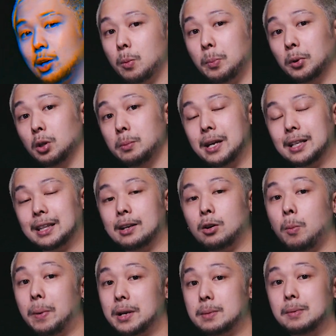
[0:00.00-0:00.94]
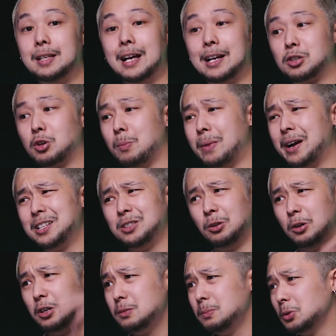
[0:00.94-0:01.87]
A Cupolomia tem compatibilidade com mais de
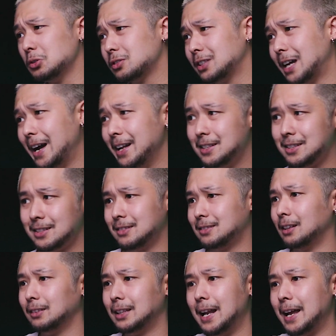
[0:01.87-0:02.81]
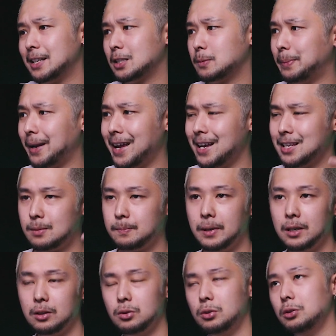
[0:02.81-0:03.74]
2 mil sites, tanto AliExpress,
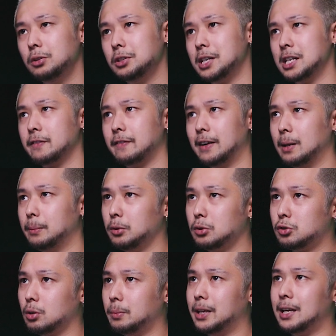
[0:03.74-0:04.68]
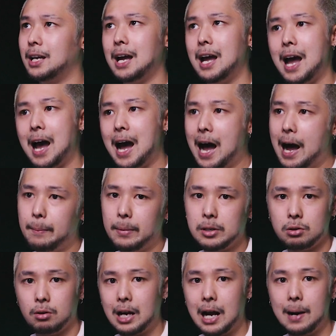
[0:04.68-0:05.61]
Banggood, a gente fala muito sobre
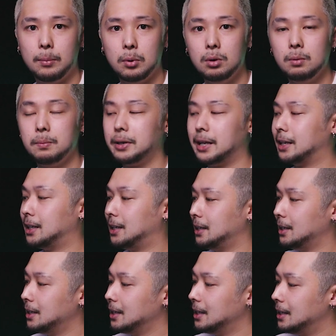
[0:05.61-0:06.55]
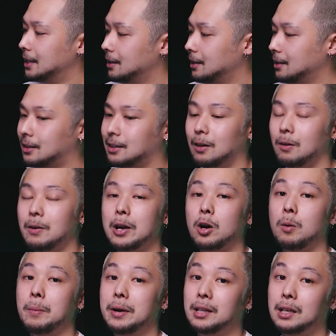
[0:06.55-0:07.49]
Amazon, Kabum por aqui. Então
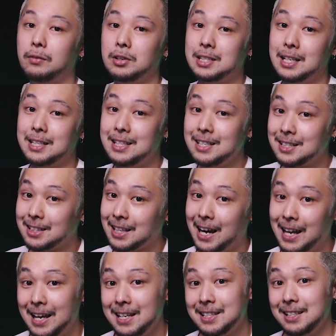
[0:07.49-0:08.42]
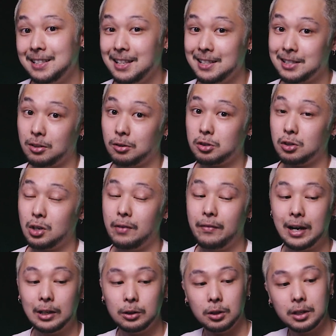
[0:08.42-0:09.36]
recomendo que vocês instalem essa extensão no seu
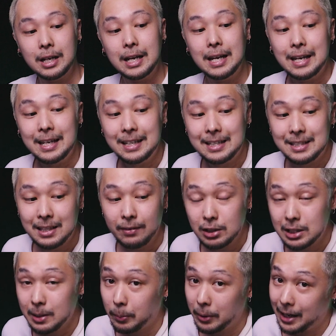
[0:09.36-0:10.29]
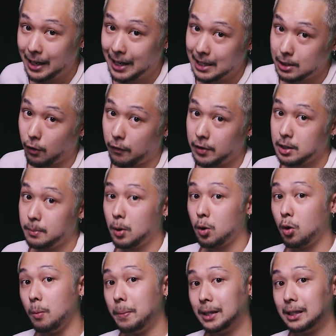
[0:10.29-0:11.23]
navegador. E se você por acaso for fazer uma
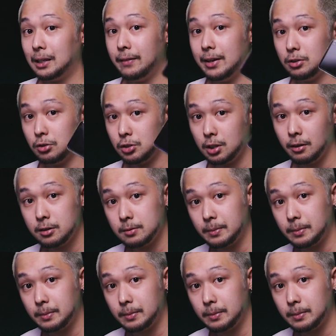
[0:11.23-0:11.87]
compra através do seu